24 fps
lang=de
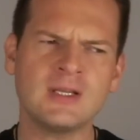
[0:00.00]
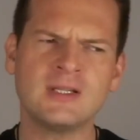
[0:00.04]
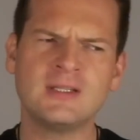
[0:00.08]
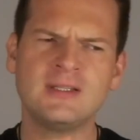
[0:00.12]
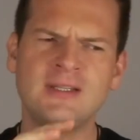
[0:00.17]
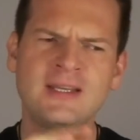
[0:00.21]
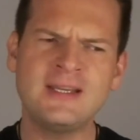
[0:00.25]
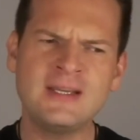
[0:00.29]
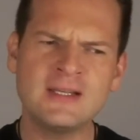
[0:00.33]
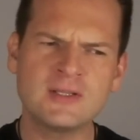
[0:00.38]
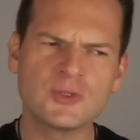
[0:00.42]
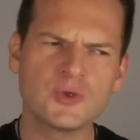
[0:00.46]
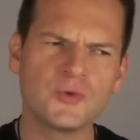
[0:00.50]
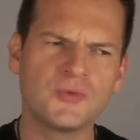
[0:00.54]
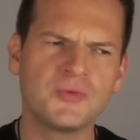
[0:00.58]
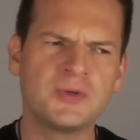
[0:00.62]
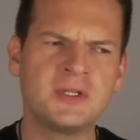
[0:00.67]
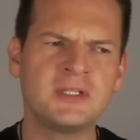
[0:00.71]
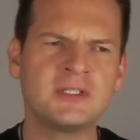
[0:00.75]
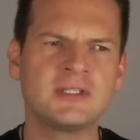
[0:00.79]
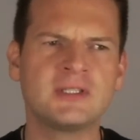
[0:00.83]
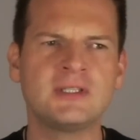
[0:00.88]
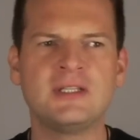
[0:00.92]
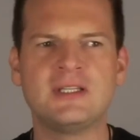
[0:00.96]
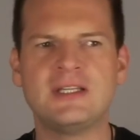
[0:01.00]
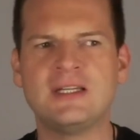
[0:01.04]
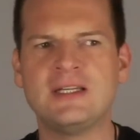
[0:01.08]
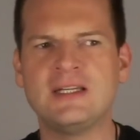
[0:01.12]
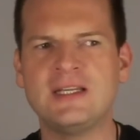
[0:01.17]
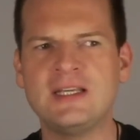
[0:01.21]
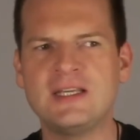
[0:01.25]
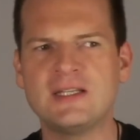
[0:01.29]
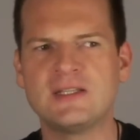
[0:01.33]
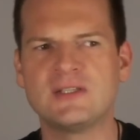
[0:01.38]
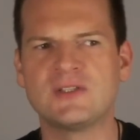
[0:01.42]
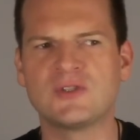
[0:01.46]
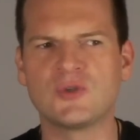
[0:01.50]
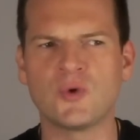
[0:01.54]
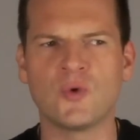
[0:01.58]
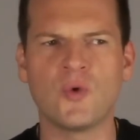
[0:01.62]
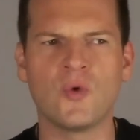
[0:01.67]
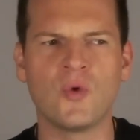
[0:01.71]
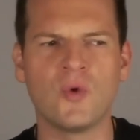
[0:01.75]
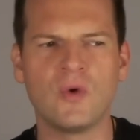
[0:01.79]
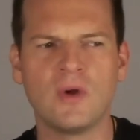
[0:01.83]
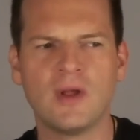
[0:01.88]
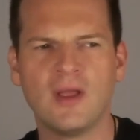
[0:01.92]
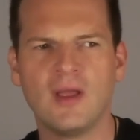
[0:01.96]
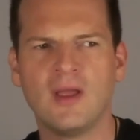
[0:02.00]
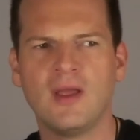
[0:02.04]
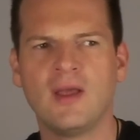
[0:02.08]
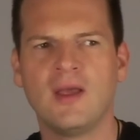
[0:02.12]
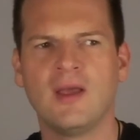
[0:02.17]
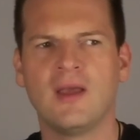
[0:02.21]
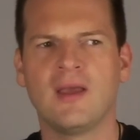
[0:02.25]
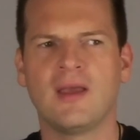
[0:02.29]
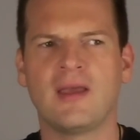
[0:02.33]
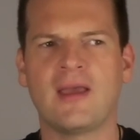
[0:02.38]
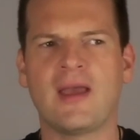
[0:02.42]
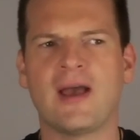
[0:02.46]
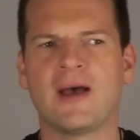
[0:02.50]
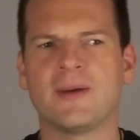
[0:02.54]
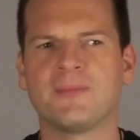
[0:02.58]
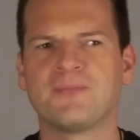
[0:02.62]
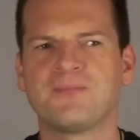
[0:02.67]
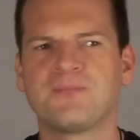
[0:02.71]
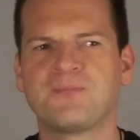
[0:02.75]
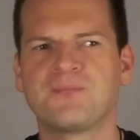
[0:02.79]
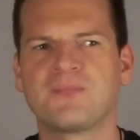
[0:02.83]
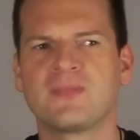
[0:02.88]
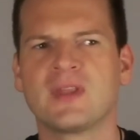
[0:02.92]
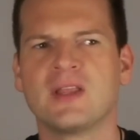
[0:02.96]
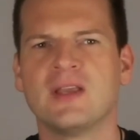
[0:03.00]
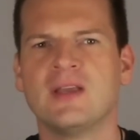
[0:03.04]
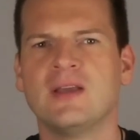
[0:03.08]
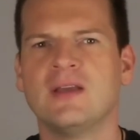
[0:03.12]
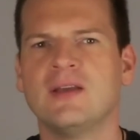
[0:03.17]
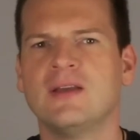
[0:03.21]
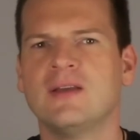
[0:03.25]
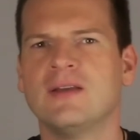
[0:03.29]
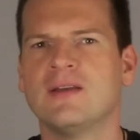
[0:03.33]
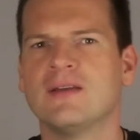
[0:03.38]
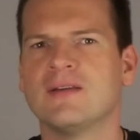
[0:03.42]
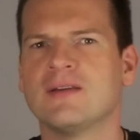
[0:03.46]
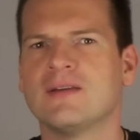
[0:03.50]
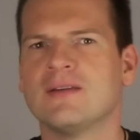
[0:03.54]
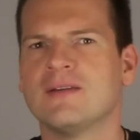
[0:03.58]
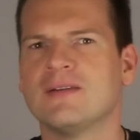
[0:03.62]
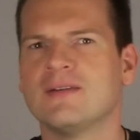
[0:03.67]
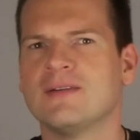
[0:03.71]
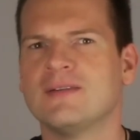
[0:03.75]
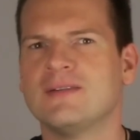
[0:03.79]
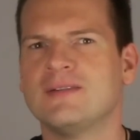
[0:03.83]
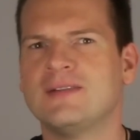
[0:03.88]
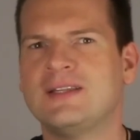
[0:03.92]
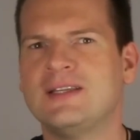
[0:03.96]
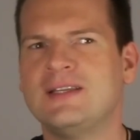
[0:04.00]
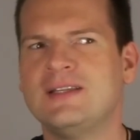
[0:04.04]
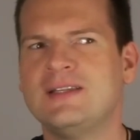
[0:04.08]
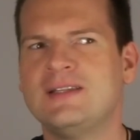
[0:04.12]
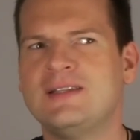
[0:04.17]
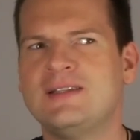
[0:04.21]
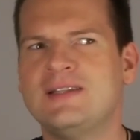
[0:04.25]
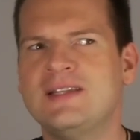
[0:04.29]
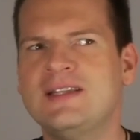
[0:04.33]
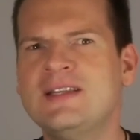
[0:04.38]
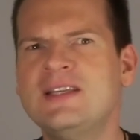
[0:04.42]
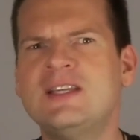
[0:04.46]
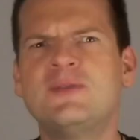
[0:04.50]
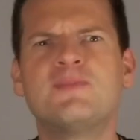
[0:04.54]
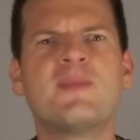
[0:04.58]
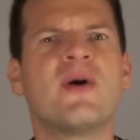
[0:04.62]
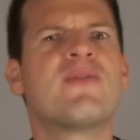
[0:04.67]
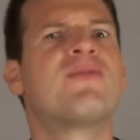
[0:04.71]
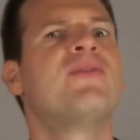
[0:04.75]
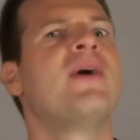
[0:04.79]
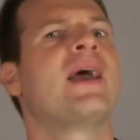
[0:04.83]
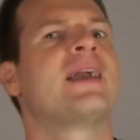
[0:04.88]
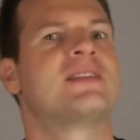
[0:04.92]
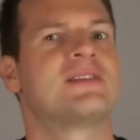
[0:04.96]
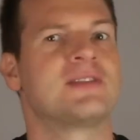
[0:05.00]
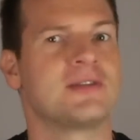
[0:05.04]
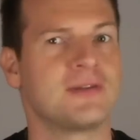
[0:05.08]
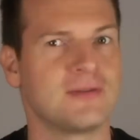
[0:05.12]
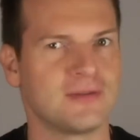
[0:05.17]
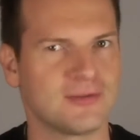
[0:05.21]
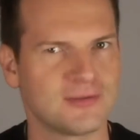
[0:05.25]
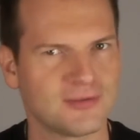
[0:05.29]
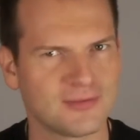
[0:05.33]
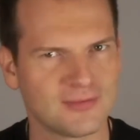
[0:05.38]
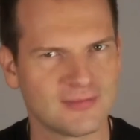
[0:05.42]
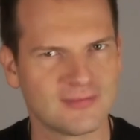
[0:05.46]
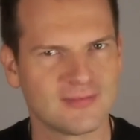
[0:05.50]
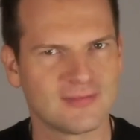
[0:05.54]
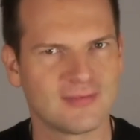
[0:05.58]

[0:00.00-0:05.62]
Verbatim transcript: Dinge zu finden, die nicht so, ja, äh, die, die nicht perfekt sind.